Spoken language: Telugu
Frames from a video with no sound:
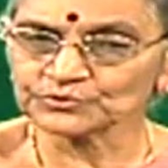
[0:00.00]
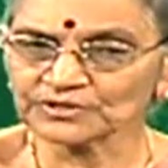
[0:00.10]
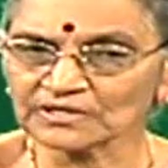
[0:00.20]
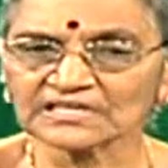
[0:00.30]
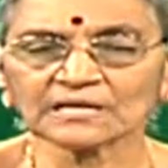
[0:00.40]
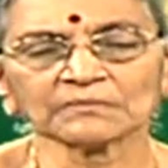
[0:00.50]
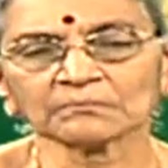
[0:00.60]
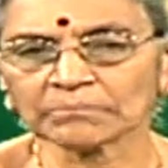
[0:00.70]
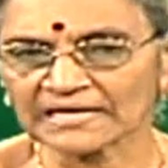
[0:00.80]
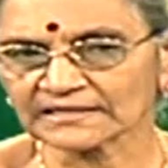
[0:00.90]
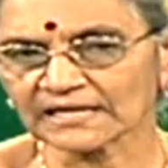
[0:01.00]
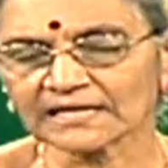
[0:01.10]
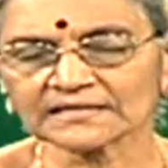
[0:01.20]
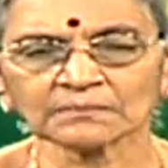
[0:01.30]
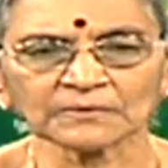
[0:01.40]
ఉద్యోగ ధర్మం
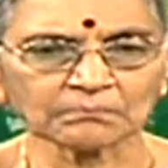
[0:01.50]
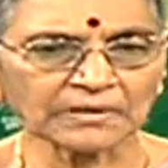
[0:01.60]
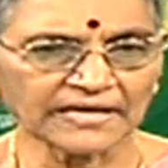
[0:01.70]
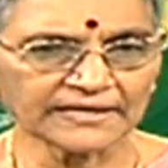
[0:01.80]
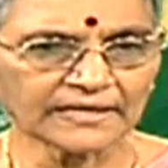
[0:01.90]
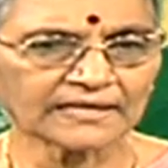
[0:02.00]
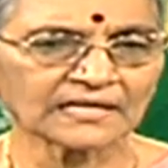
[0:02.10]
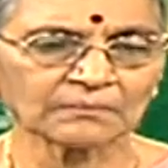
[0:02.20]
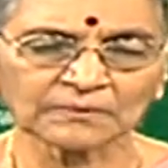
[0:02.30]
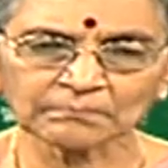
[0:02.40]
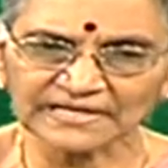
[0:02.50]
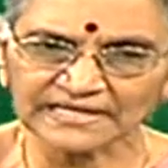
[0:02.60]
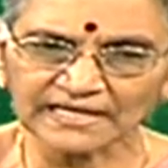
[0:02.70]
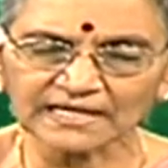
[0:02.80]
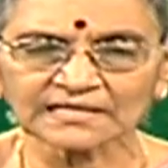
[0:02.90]
భర్తగా ధర్మం భార్యగా ధర్మం
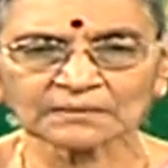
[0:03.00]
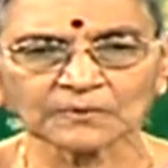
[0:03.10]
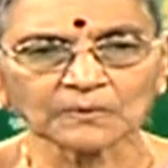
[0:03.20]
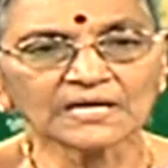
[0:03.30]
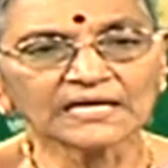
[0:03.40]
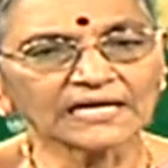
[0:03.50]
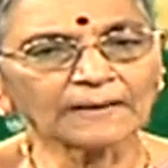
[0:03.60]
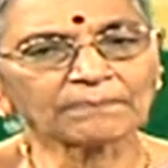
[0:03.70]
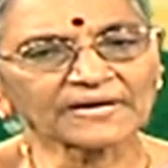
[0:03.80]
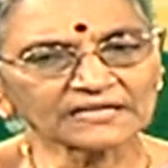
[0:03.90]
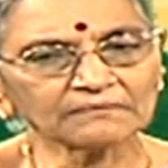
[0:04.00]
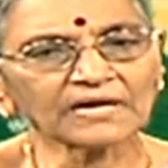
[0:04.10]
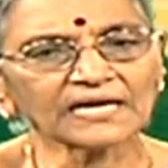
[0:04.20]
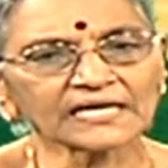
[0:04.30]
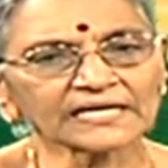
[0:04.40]
బిడ్డగా ధర్మం ఇలా ప్రతి
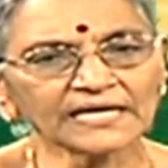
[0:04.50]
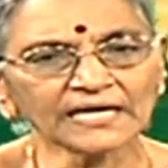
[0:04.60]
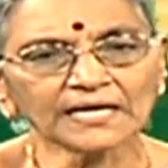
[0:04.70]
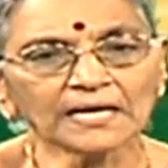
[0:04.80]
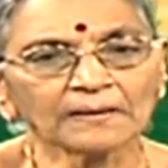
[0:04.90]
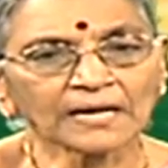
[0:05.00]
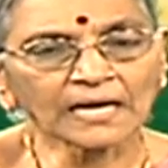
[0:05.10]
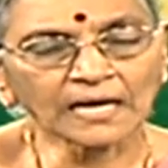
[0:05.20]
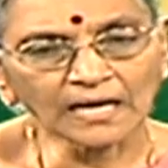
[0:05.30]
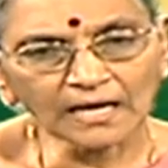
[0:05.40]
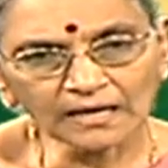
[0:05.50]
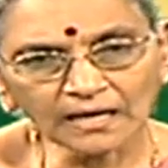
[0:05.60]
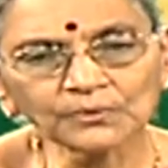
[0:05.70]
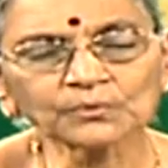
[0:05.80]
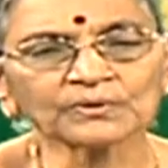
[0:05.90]
వాళ్ళకి
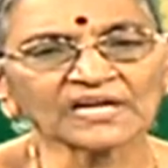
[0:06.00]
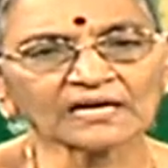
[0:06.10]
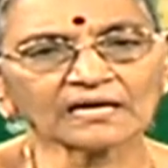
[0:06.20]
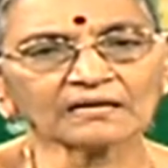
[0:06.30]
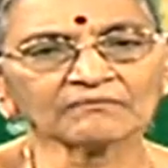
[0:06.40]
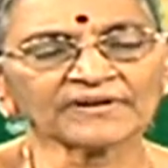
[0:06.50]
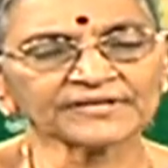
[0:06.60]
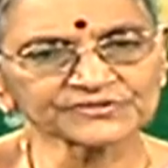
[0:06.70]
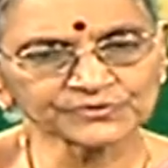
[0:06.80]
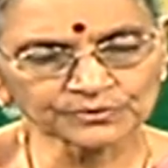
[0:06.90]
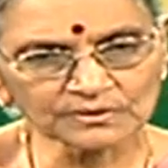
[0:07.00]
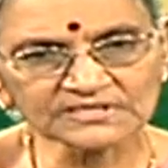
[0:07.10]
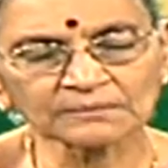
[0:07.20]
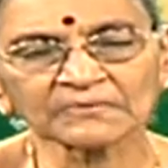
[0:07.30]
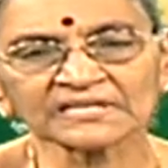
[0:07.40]
కాలానుగుణంగా వయస్సుతో
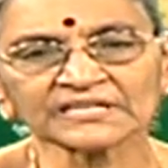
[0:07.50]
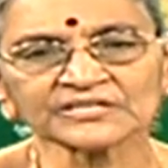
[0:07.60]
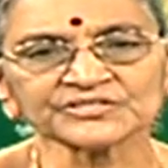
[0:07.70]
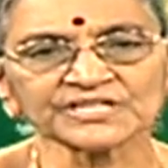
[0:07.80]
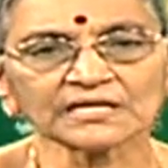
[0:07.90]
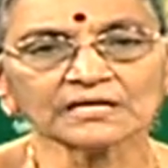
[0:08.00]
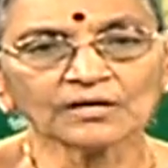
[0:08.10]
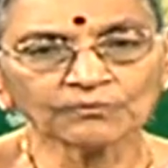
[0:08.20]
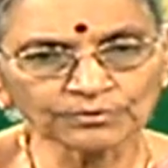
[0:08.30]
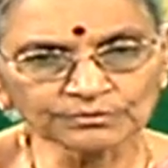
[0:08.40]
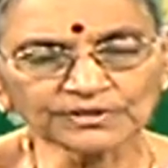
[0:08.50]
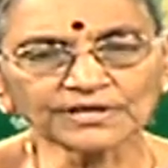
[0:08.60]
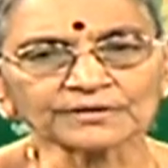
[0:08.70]
సంబంధించి వృత్తిని